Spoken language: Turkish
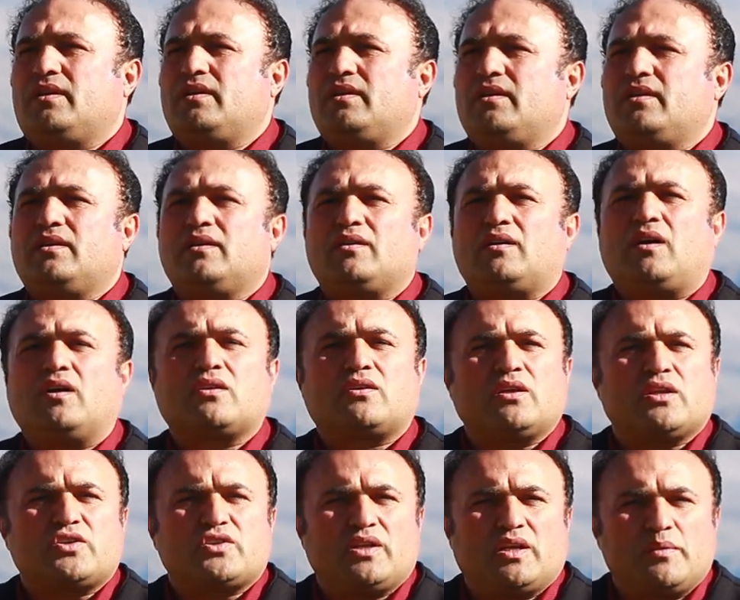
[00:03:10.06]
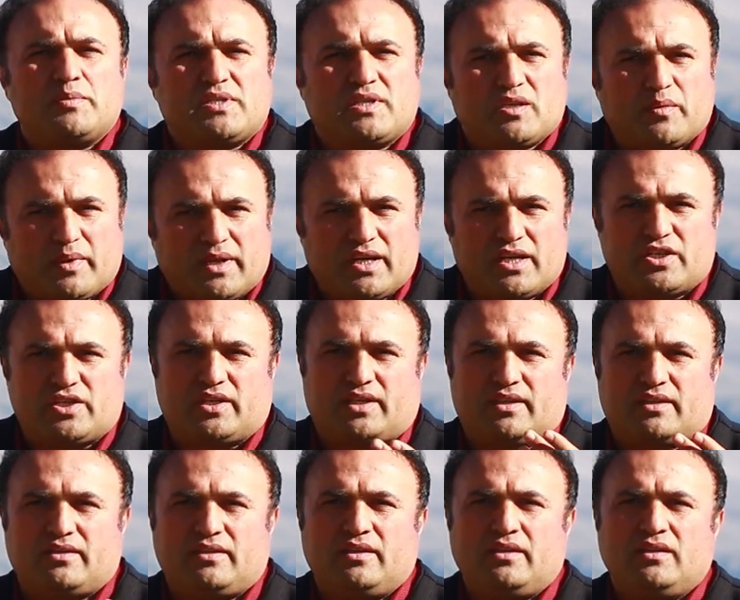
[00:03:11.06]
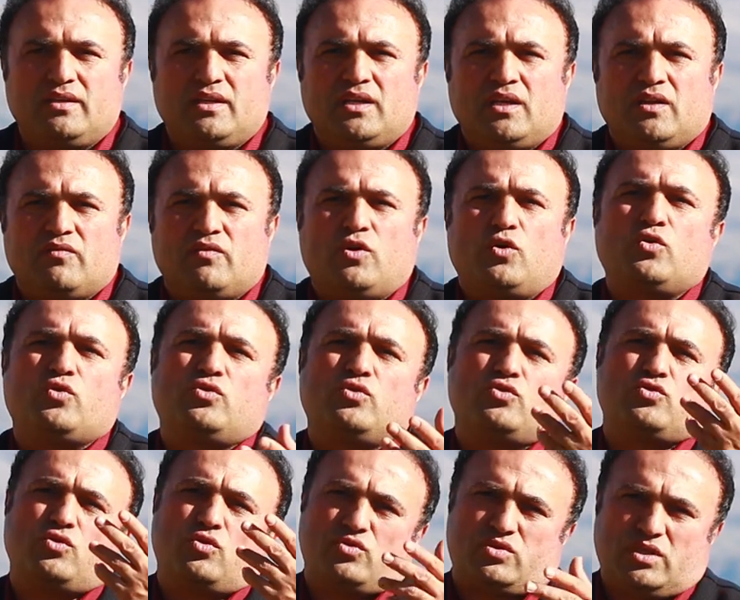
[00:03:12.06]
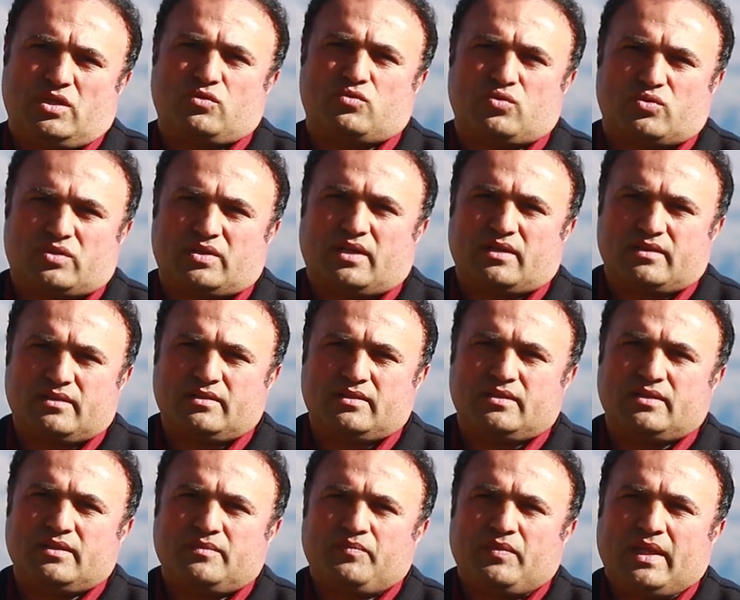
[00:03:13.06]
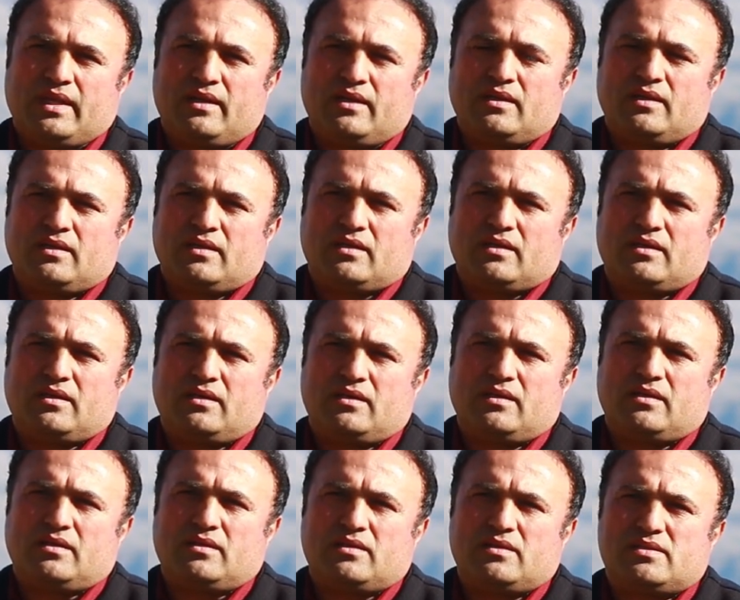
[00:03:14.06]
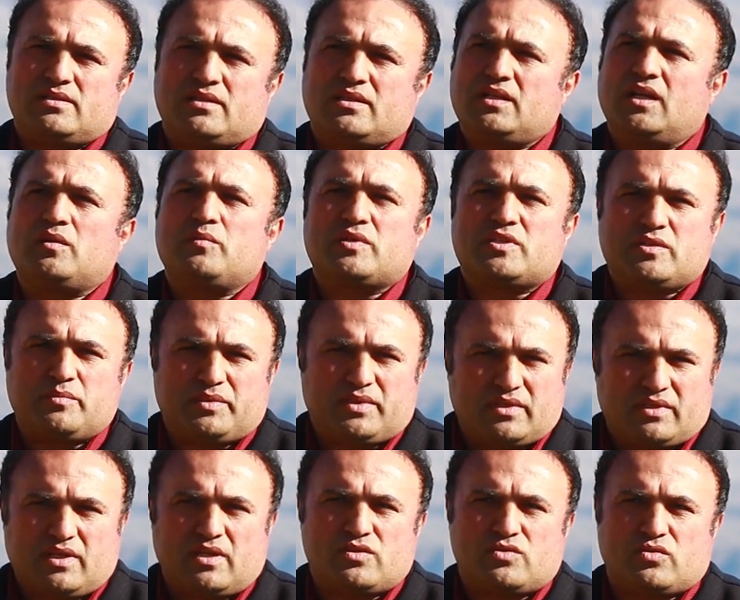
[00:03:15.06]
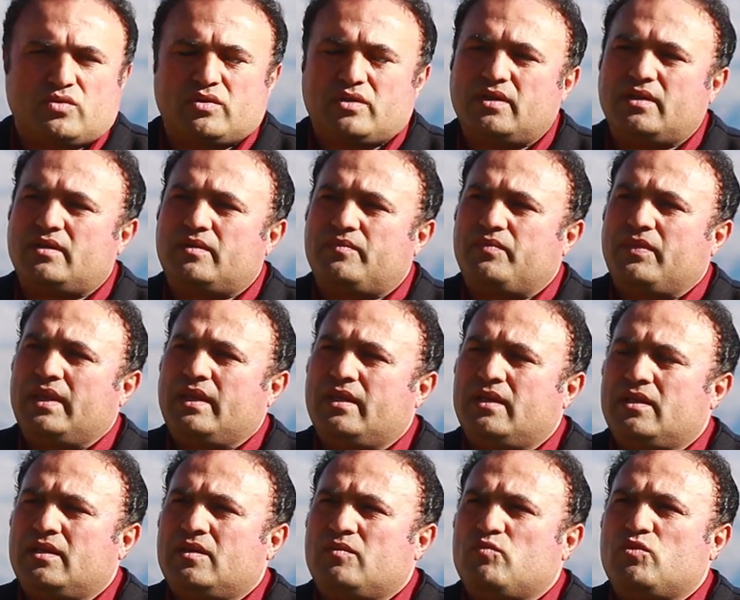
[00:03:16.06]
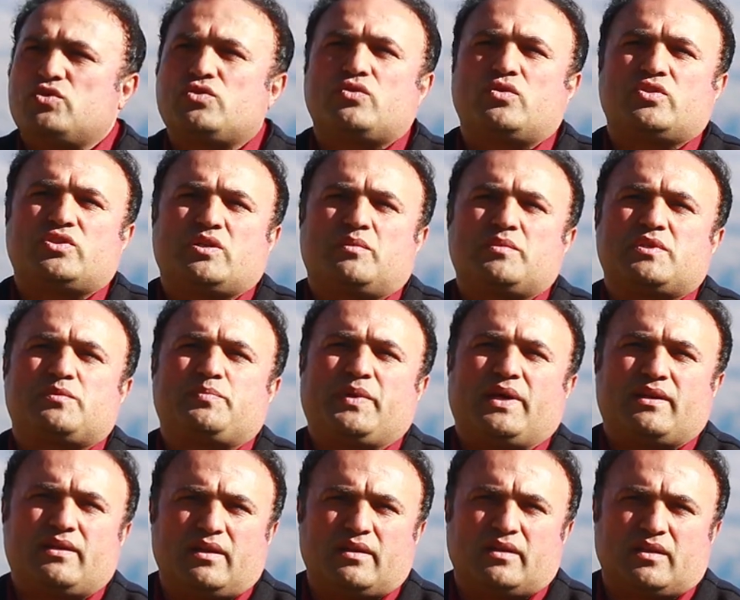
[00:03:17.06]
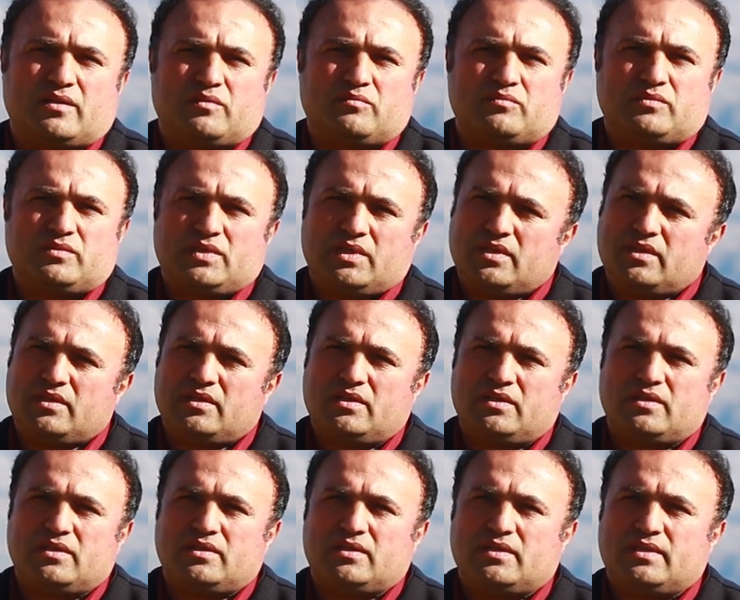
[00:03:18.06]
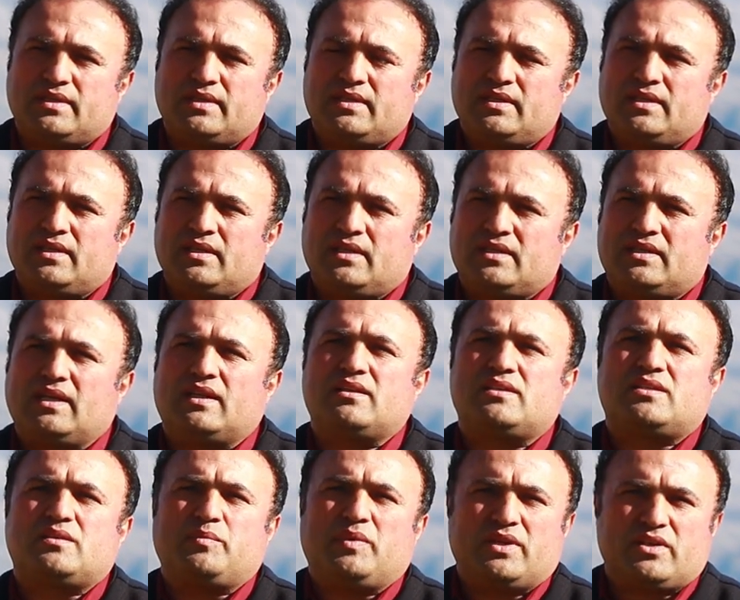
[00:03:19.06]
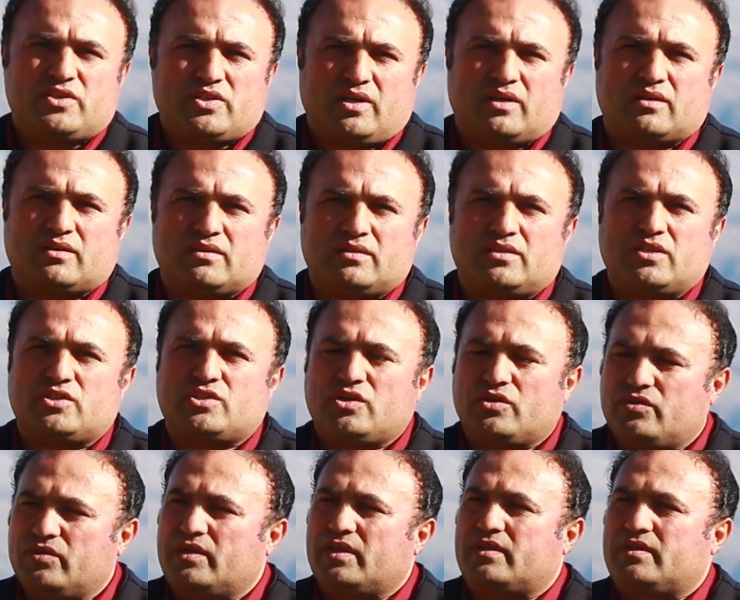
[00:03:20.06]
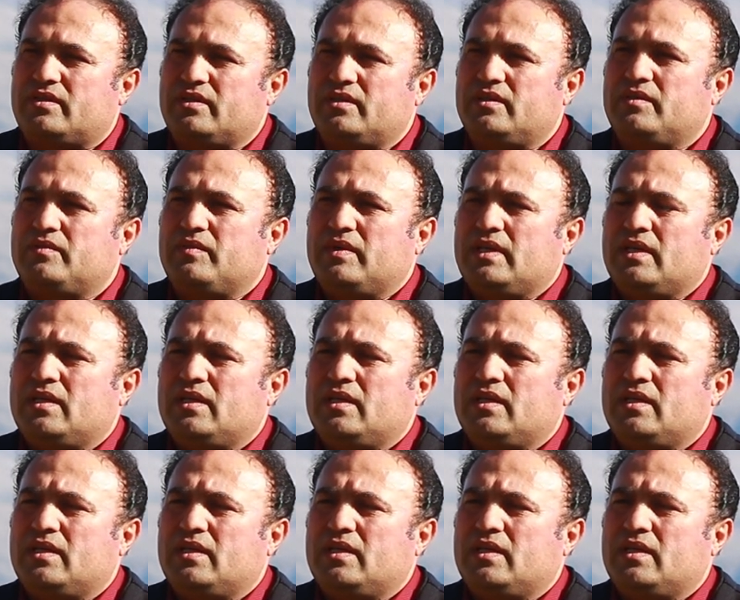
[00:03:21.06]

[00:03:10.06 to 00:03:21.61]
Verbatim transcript: Ee, arkadaşların hepsi de bana eşlik etti ve o günü çok güzel kurtardık. Ee, İstiklal Marşı bittikten sonra müzik hocamız Perran Hanım e, kendisi beni çağırdı, teşekkür etti.